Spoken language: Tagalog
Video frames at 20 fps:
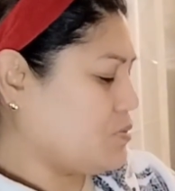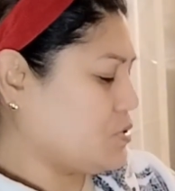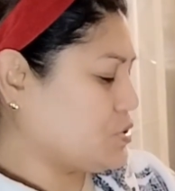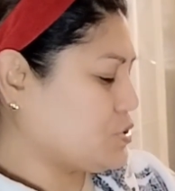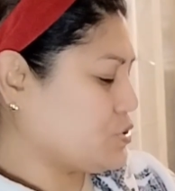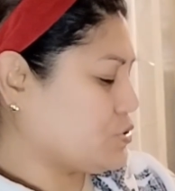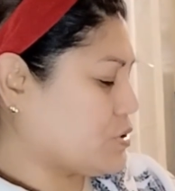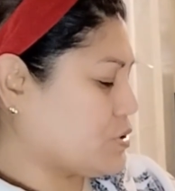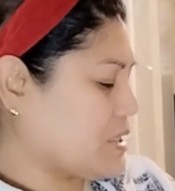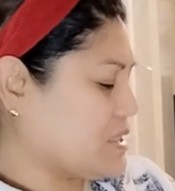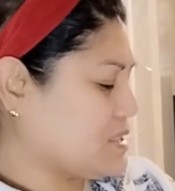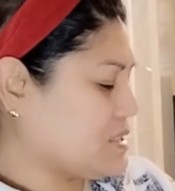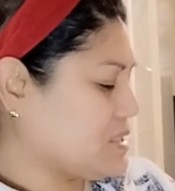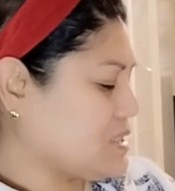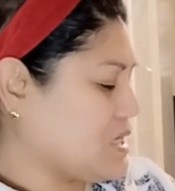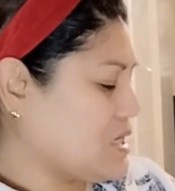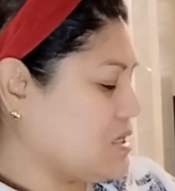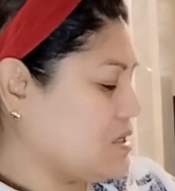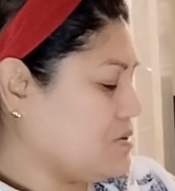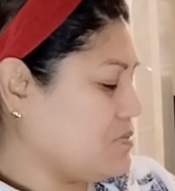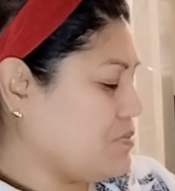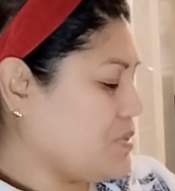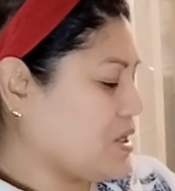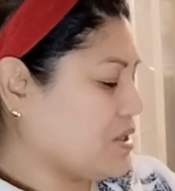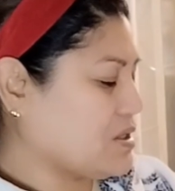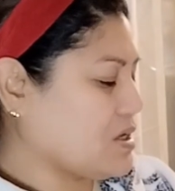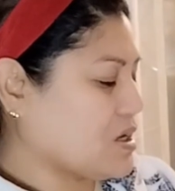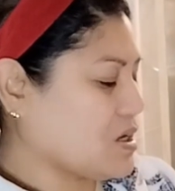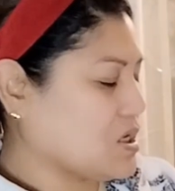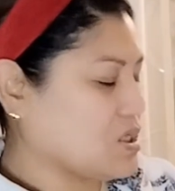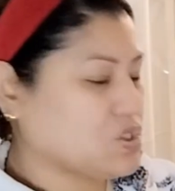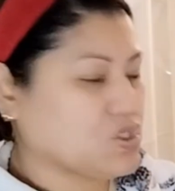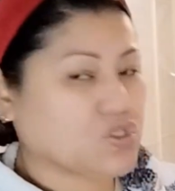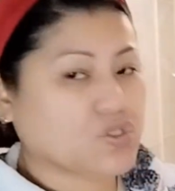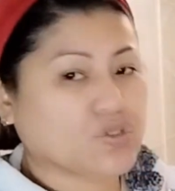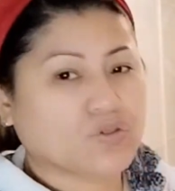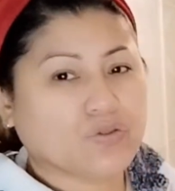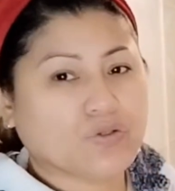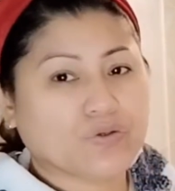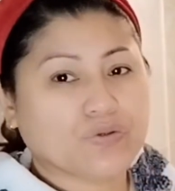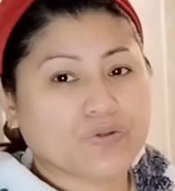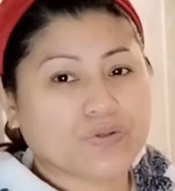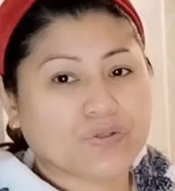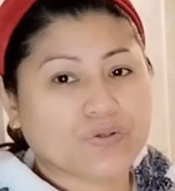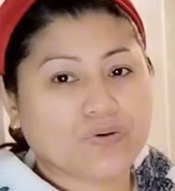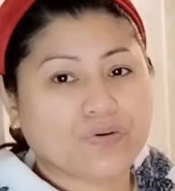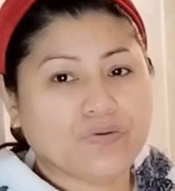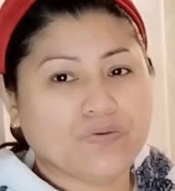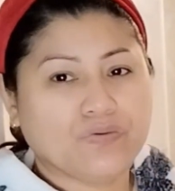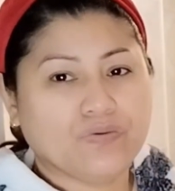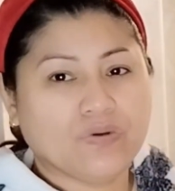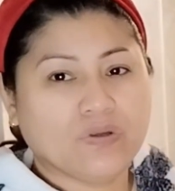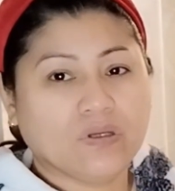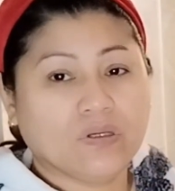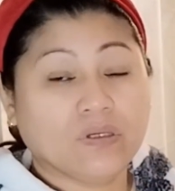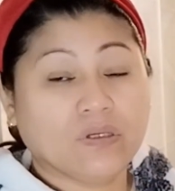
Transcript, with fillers: moisturizing, Vita-Rich Johnson.